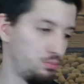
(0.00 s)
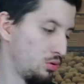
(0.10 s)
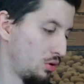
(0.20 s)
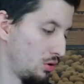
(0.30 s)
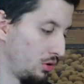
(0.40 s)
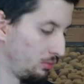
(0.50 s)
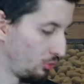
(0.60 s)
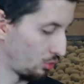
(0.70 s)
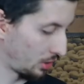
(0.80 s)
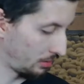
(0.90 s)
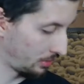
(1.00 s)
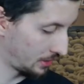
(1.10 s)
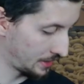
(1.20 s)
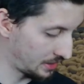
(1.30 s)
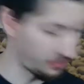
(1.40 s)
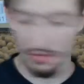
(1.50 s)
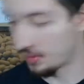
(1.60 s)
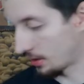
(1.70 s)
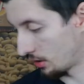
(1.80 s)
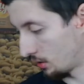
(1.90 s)
bo im dłużej będę z tym
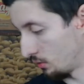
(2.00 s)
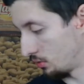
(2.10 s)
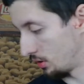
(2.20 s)
zwlekał,